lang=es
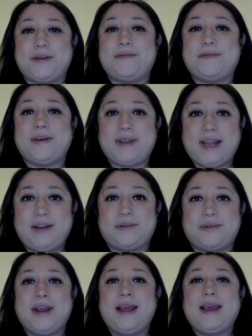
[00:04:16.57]
en febrero,
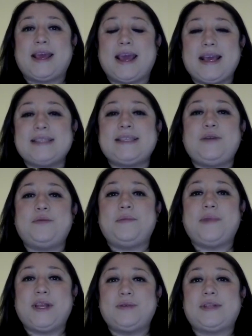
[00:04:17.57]
que este era un
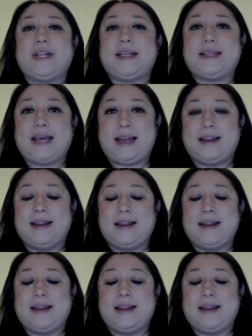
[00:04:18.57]
virus letal.